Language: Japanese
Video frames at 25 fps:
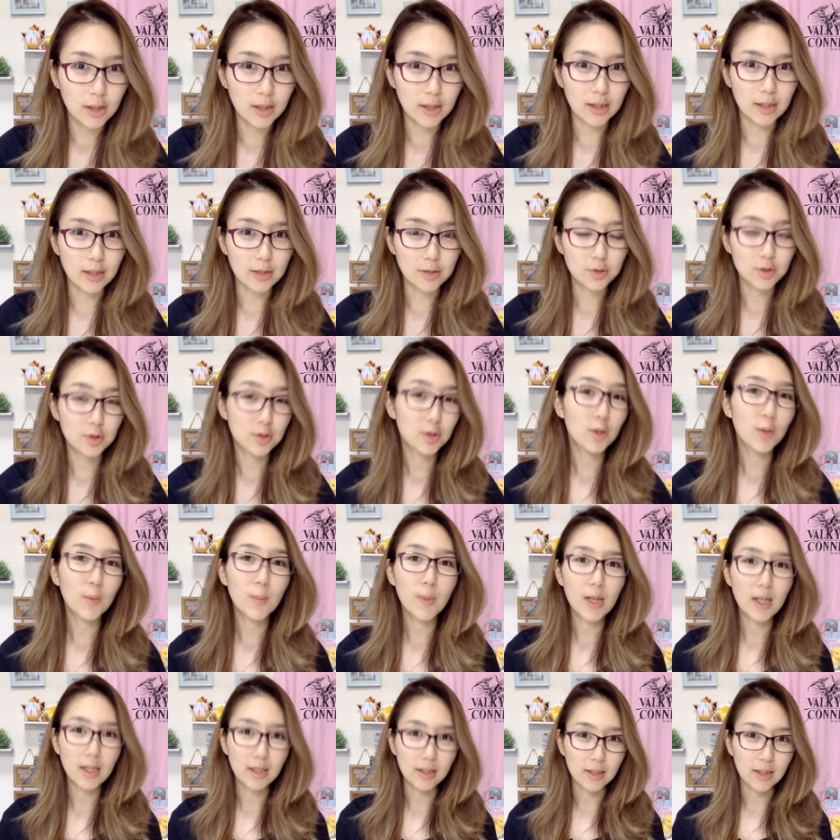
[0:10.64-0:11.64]
えー、ちょっとその
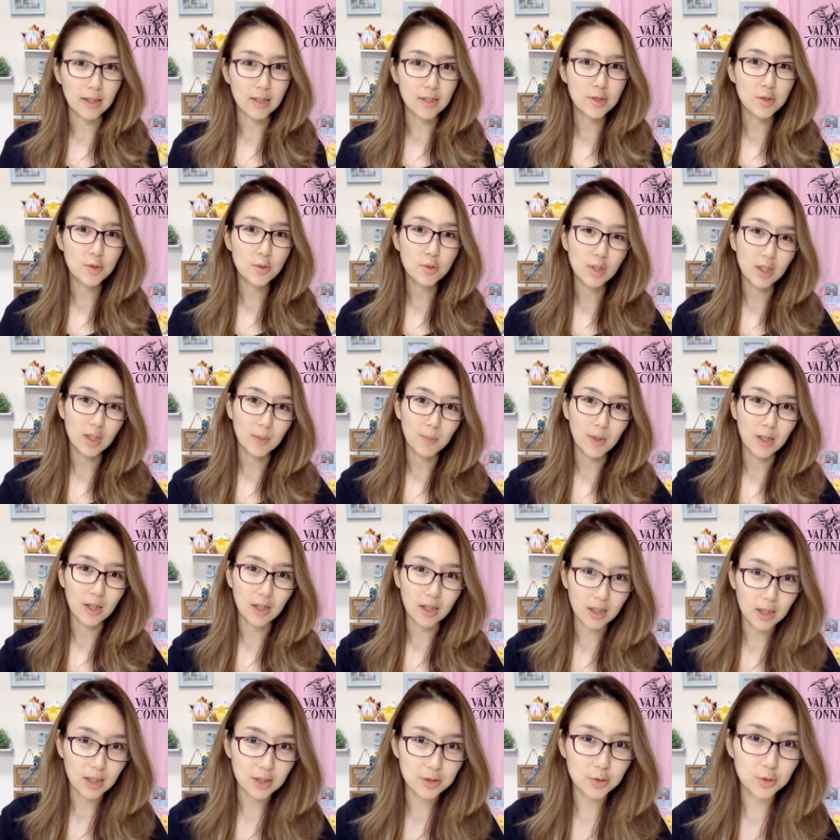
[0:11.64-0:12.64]
前にね視聴者様
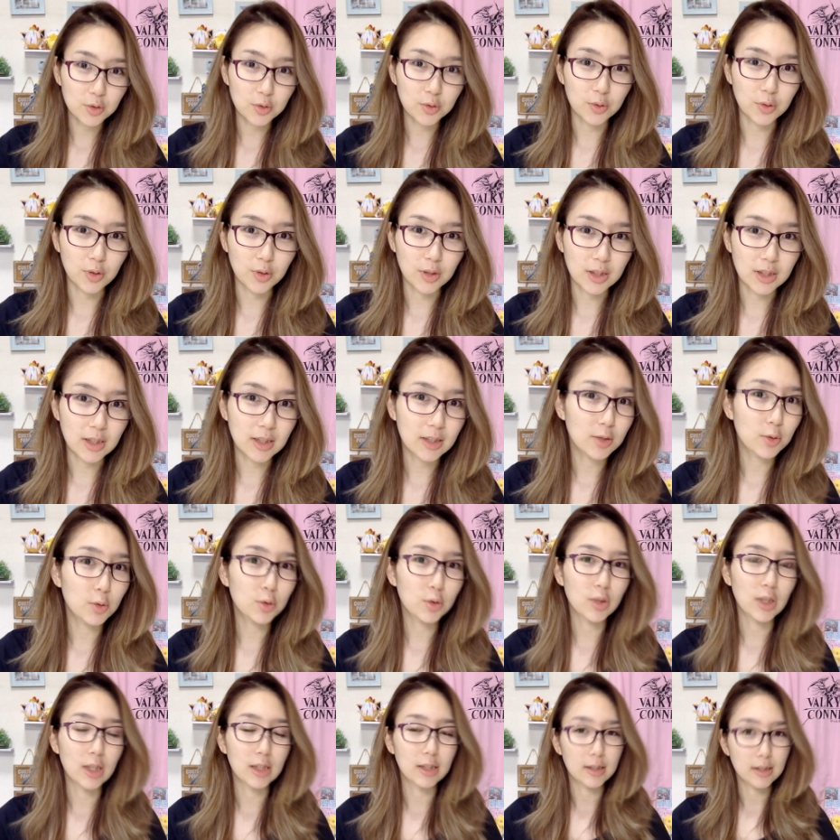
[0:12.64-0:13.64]
からちょっと聞かれた
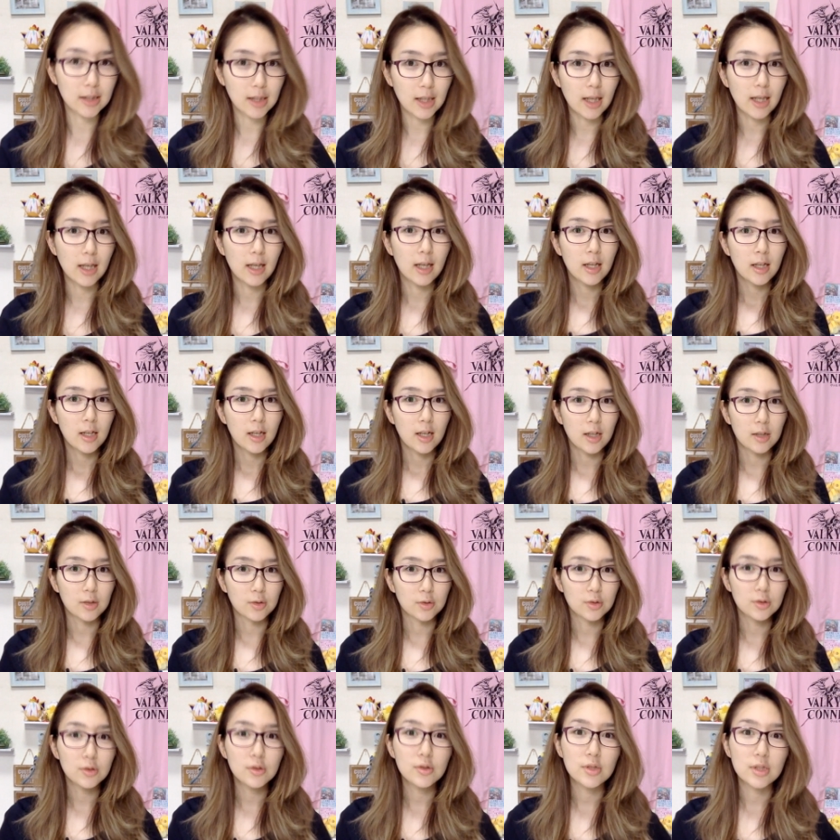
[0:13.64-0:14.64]
ことがあってあ
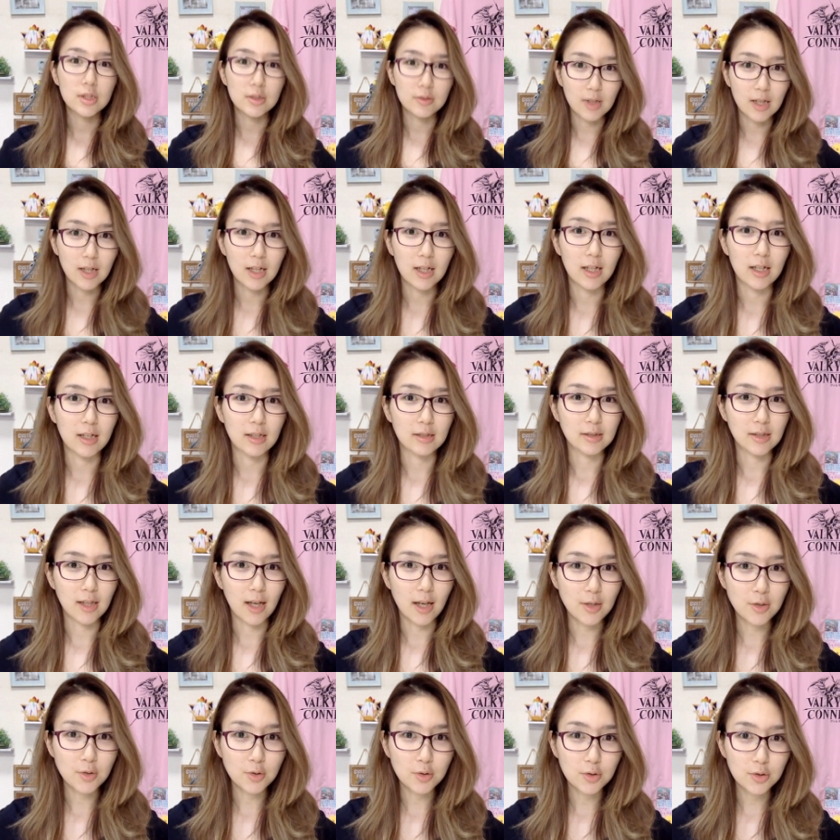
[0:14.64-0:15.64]
のルルシは
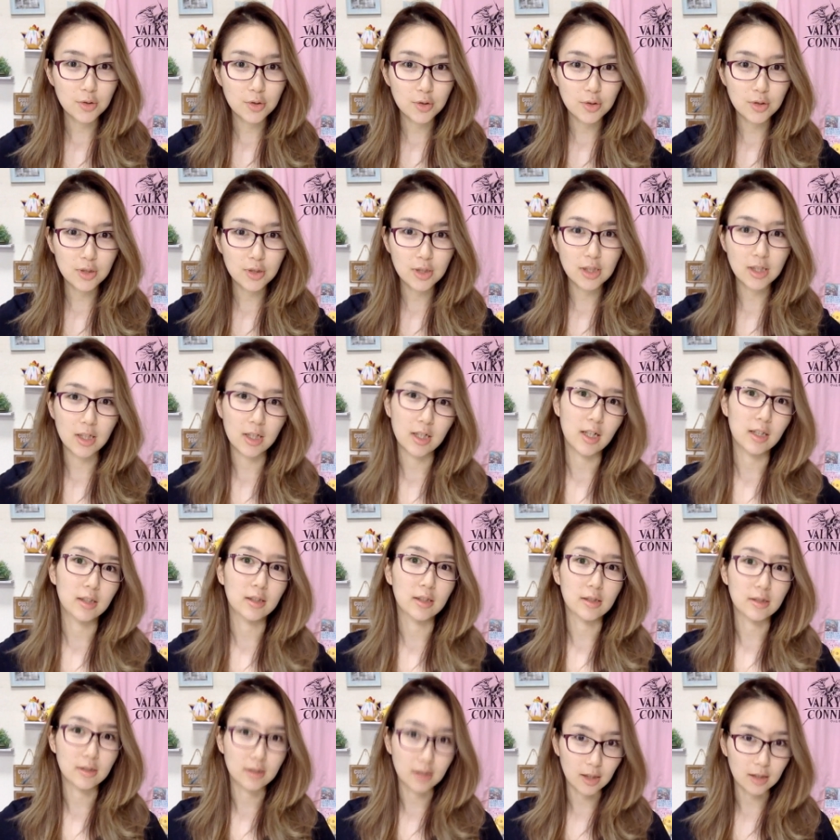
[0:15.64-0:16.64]
菜食主義者なん
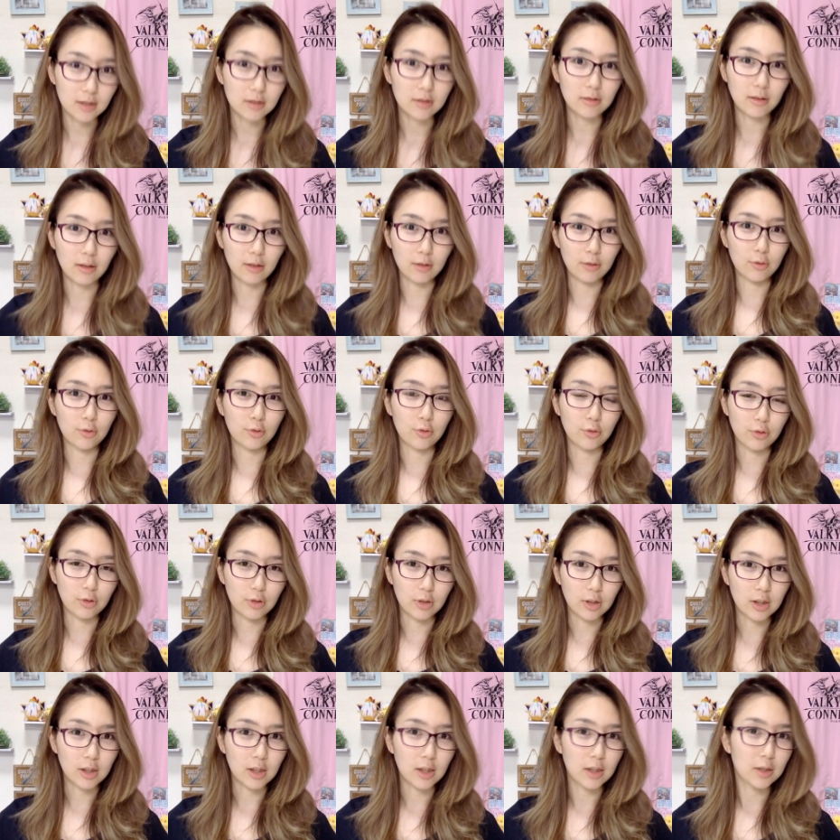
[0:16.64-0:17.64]
ですかっていうふう
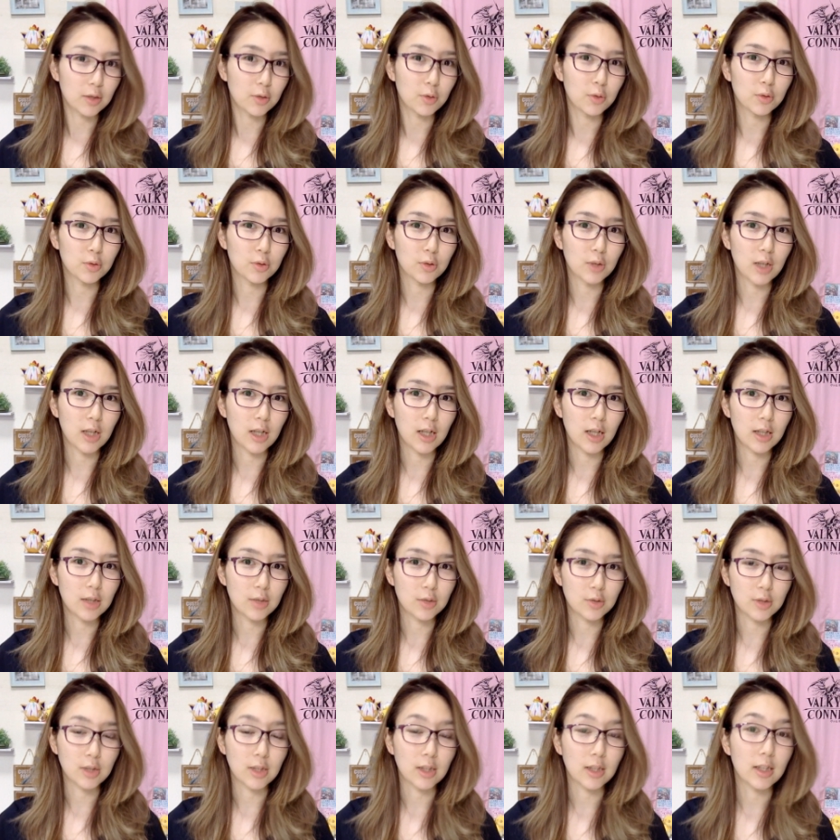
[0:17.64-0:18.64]
に聞かれたことが
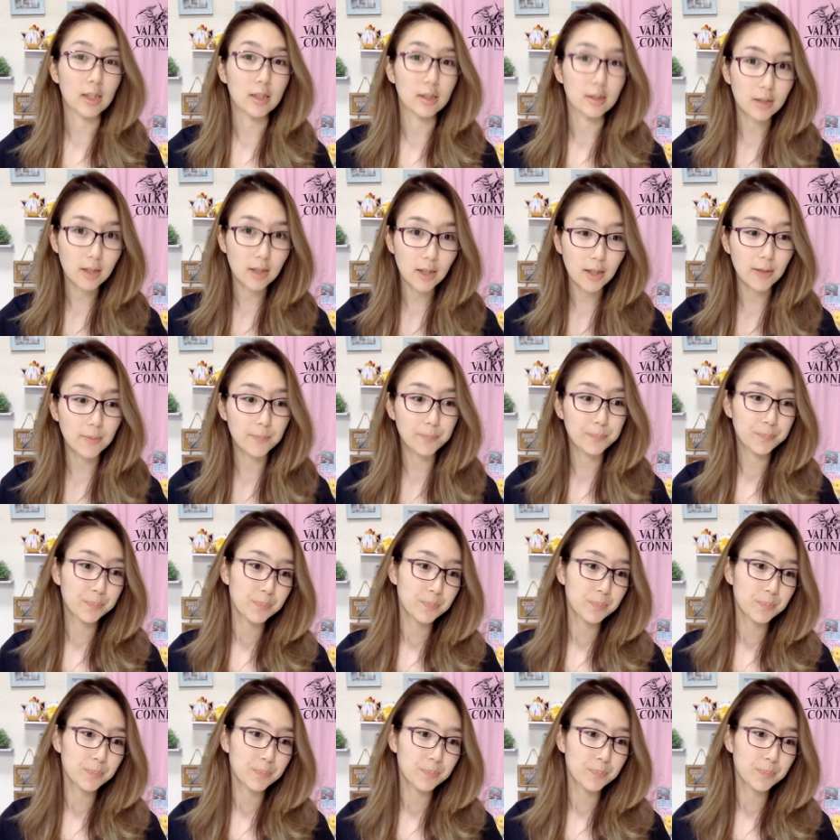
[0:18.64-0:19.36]
ちょっと最近あって